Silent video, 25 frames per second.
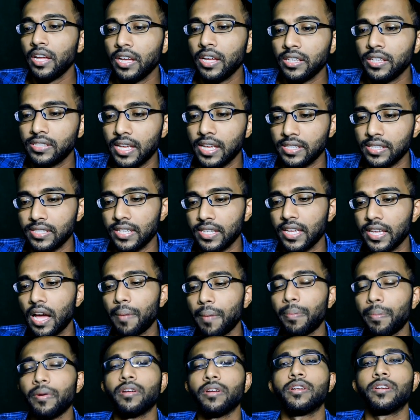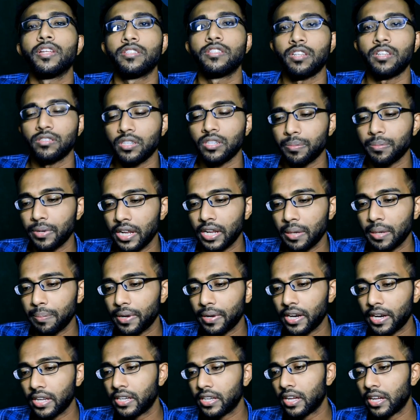जैसे ही आप डिस्क्रिप्शन पे लिंक पे
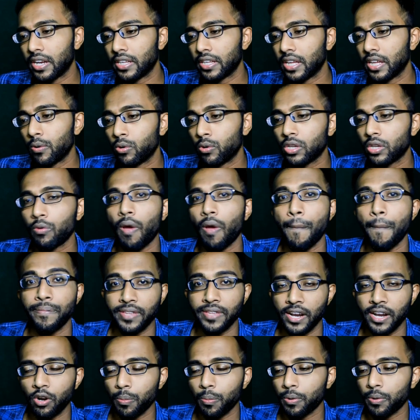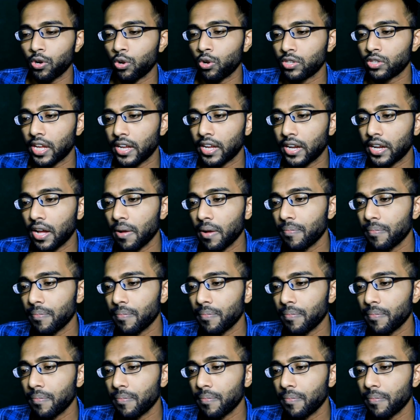क्लिक करेंगे उनको वेबसाइट ओपन हो जाएगा